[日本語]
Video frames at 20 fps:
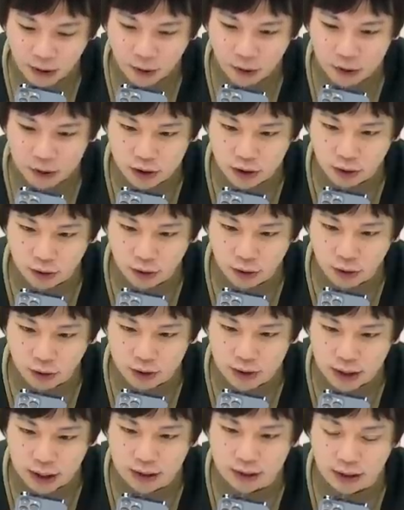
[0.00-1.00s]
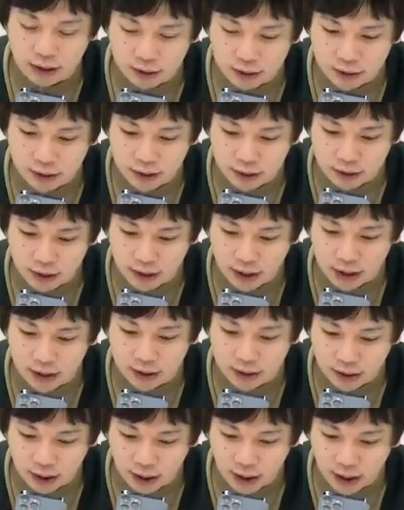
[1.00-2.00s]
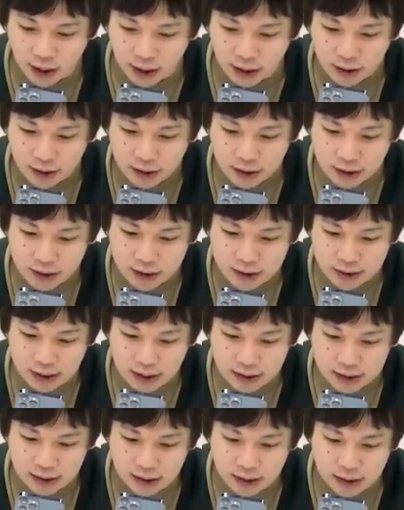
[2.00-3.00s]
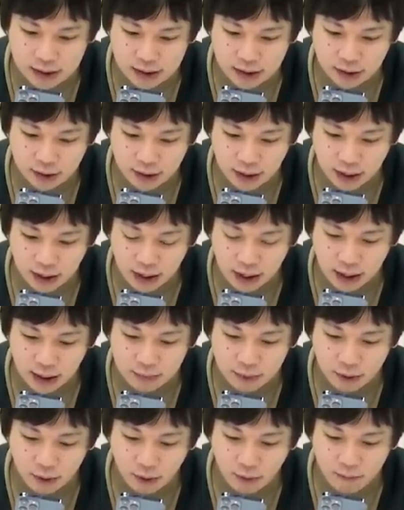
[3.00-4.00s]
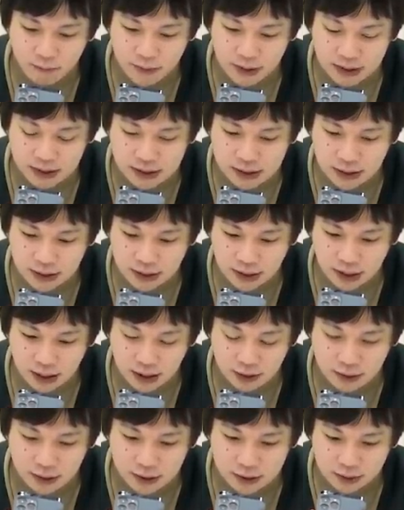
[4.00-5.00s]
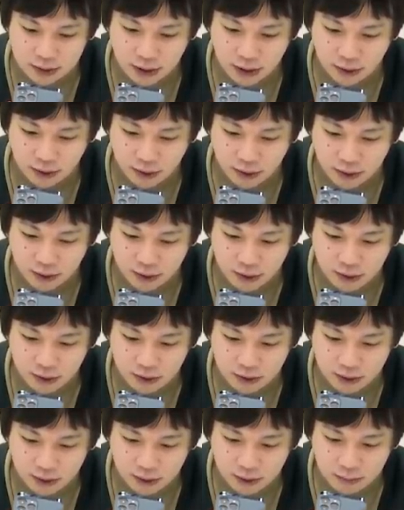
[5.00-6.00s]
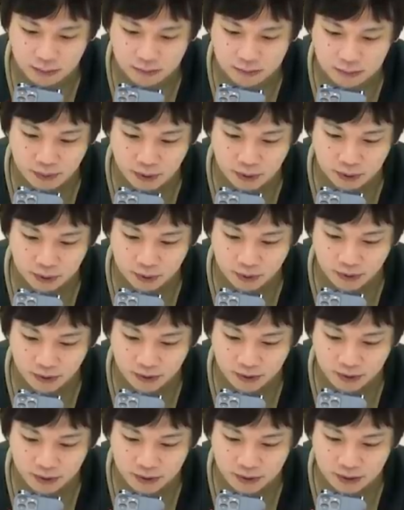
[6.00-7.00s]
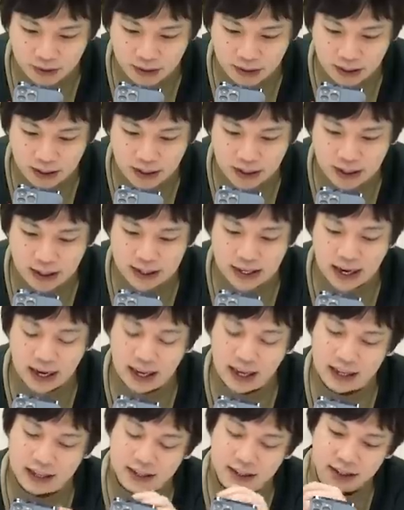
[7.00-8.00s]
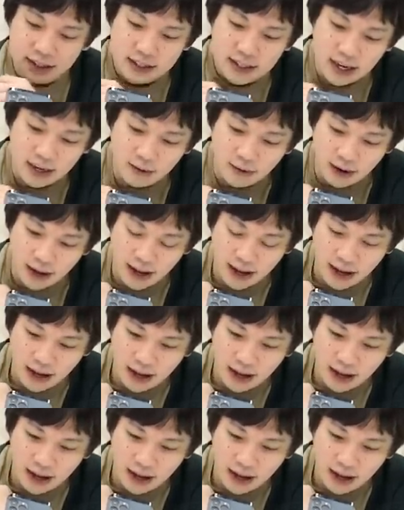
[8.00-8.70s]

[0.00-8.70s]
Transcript: 星4号になってるっていうだけあってさすがに強いねああもうこんなんしちゃったらかわいそうだよバコンといやえぐいなこれ